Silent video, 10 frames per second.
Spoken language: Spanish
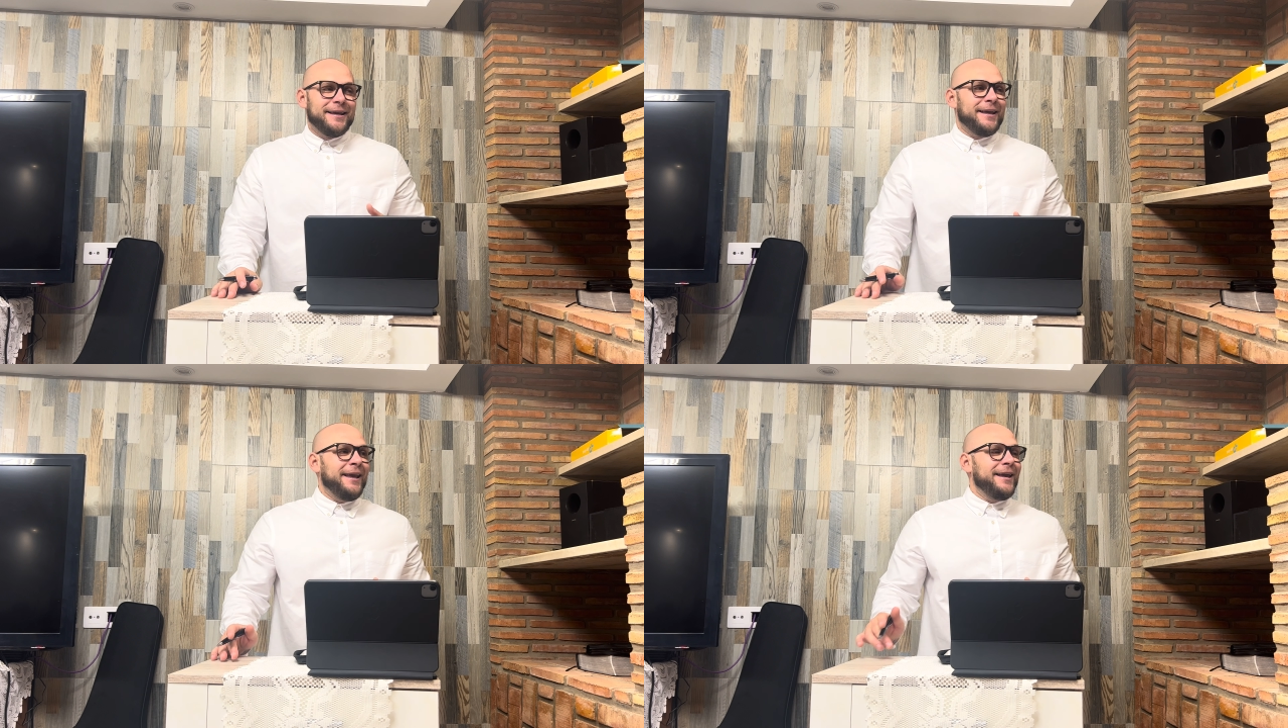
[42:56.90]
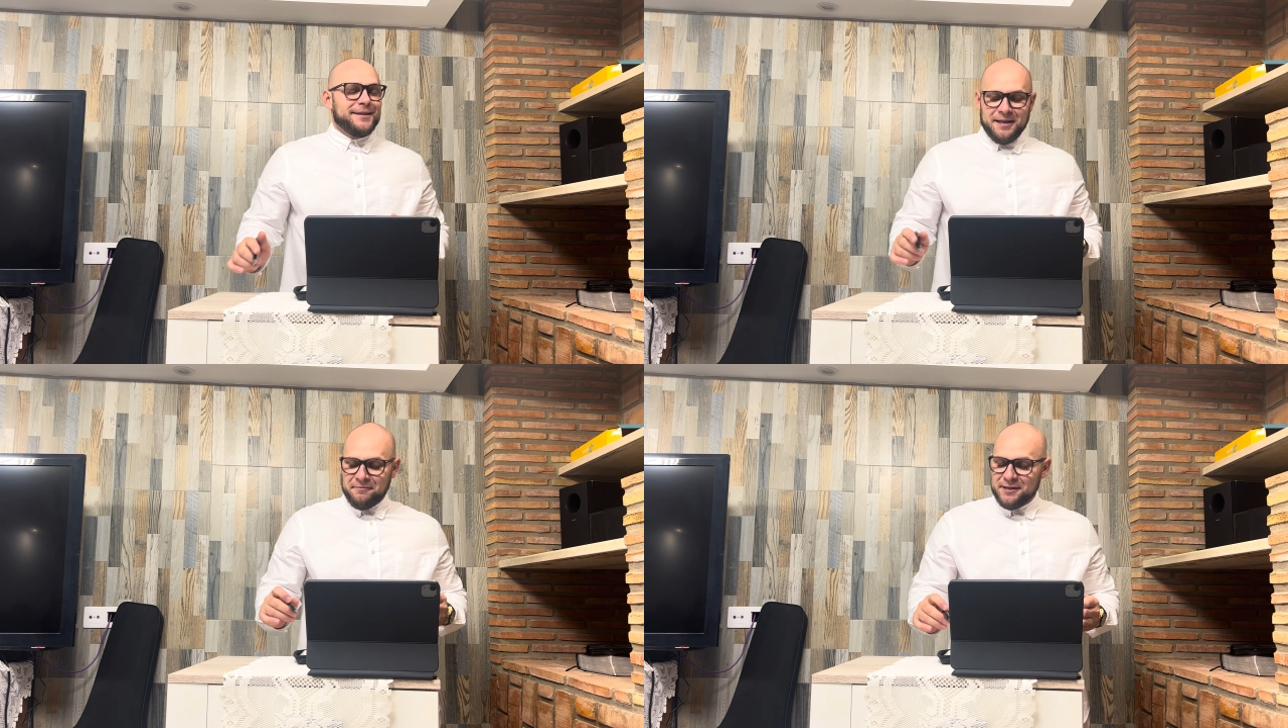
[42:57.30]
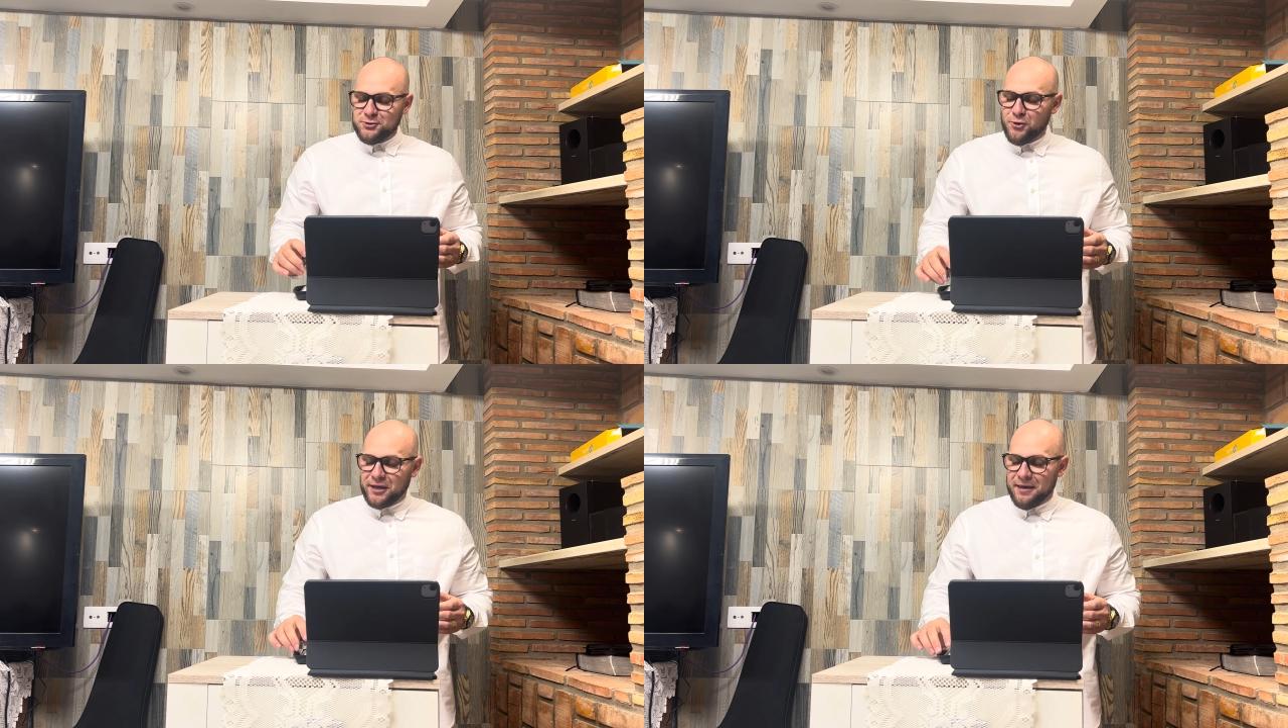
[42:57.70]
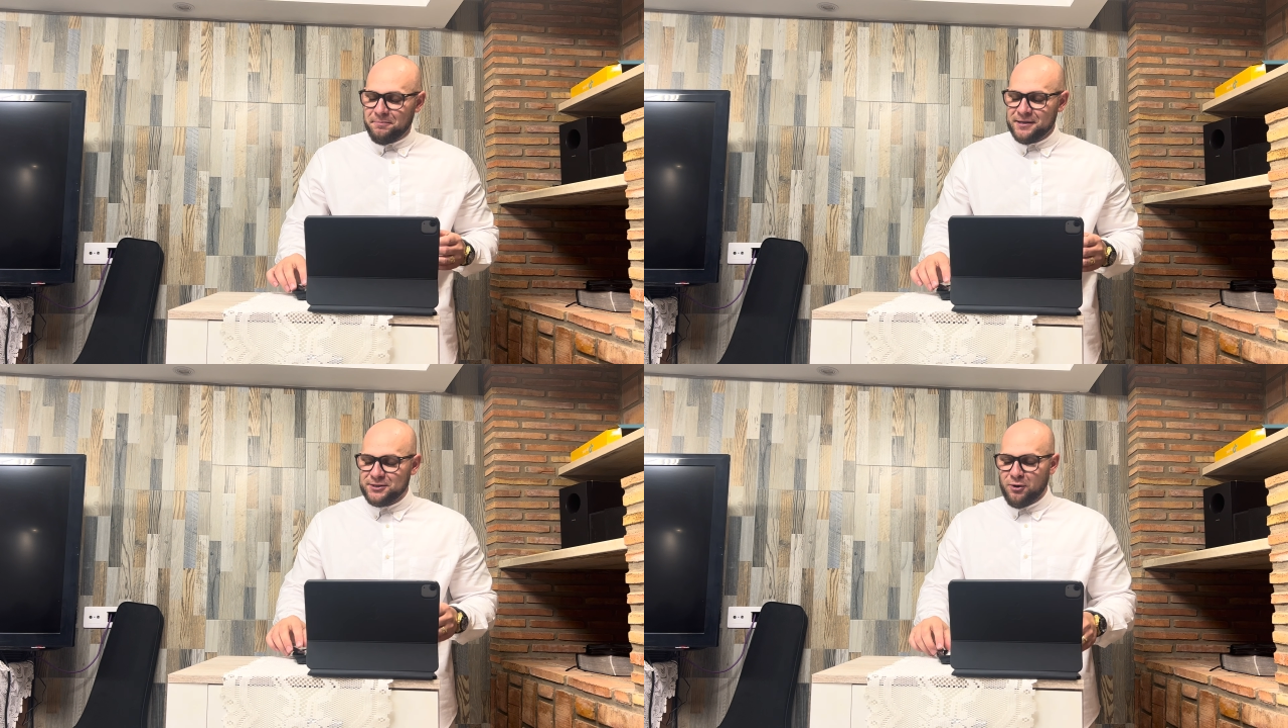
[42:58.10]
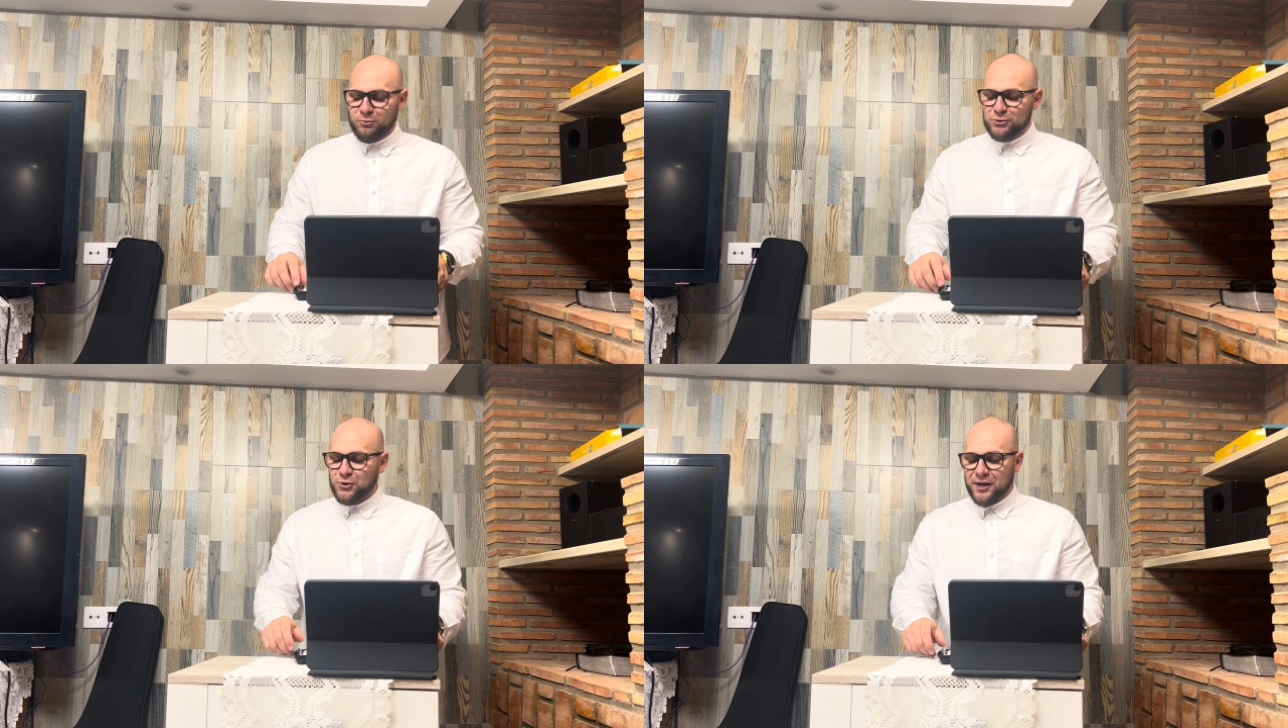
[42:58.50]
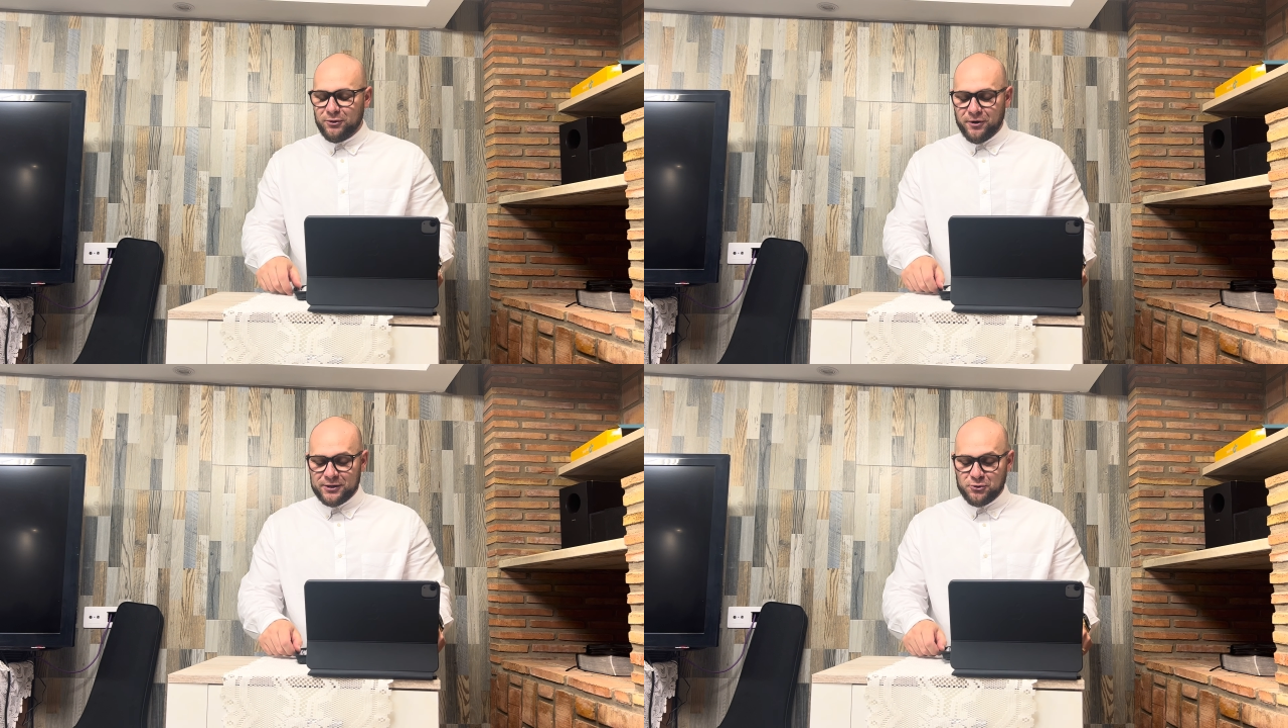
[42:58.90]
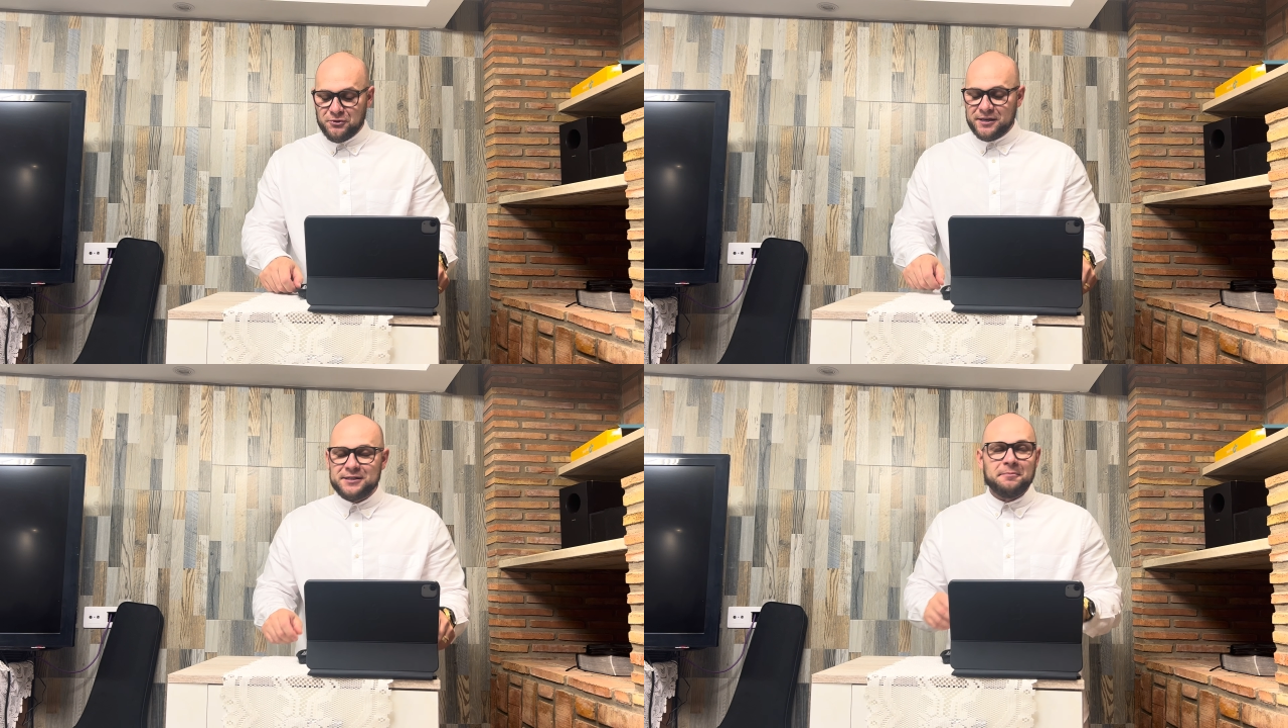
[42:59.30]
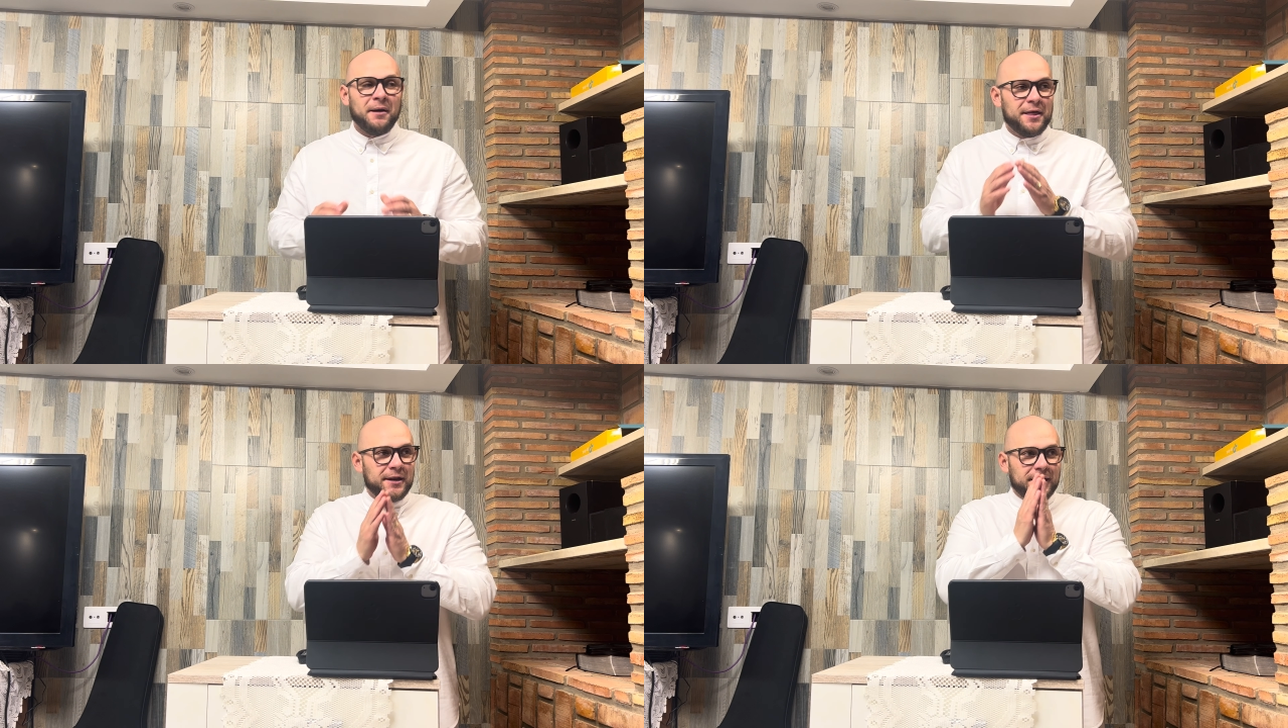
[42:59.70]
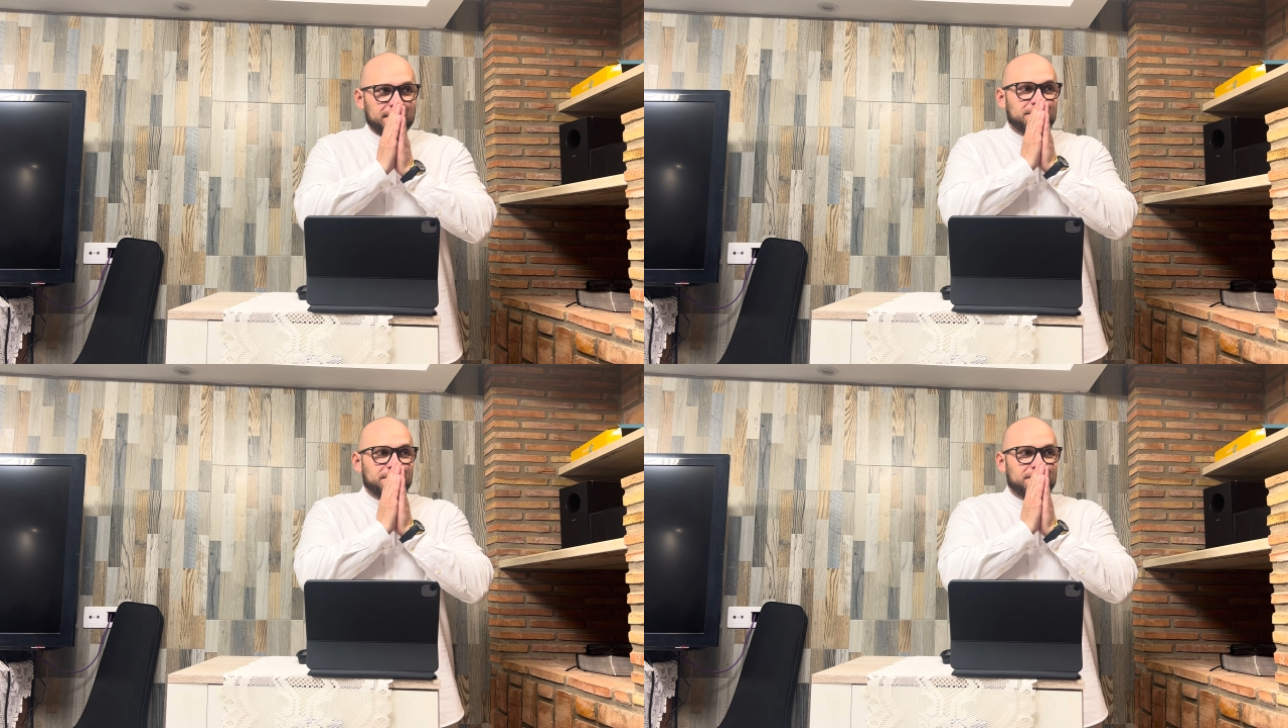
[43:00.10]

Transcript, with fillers: Y sabéis lo que he pensado mucho en el corazón de este padre,